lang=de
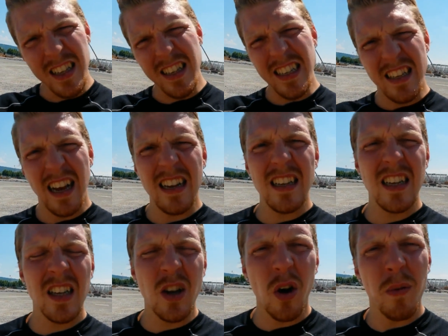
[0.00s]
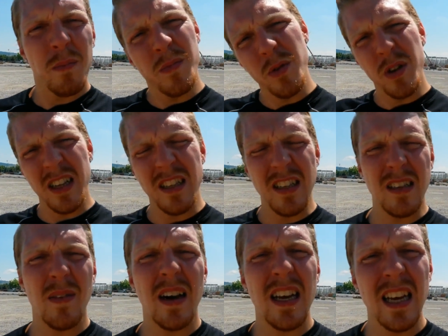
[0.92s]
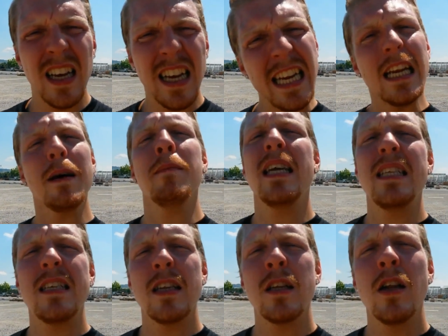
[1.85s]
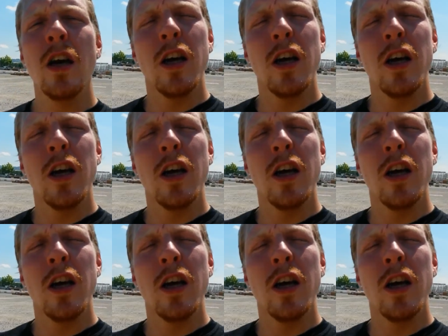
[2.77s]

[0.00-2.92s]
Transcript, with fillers: die Tanten kommen oder die zwei Kindermädchen,